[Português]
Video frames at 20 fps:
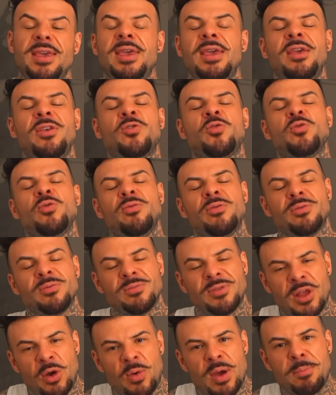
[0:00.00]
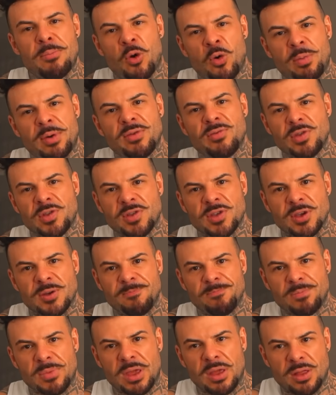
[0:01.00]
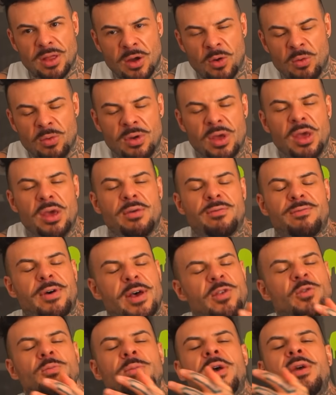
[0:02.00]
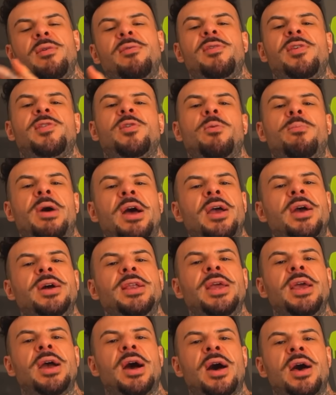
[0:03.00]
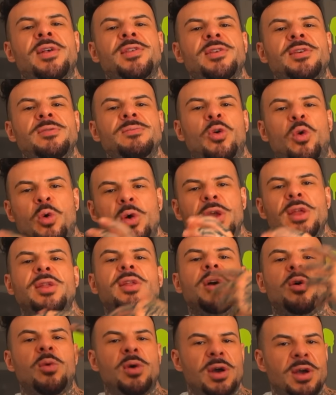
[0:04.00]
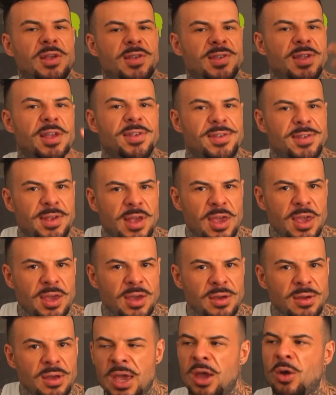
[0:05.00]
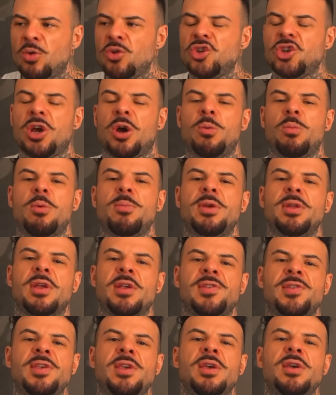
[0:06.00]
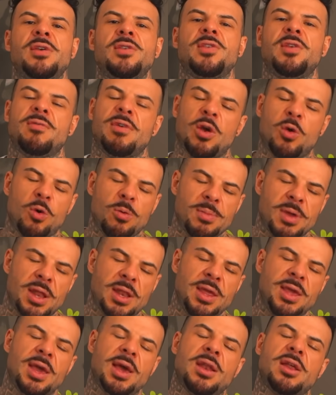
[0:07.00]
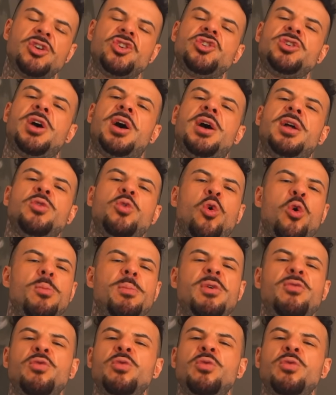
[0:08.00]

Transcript: E isso não é bom para você. Então, faça uma refeição bacana em casa, ou então antes da ceia. E aí, quando chegar o momento da ceia, você vai comer ali relaxado, coma à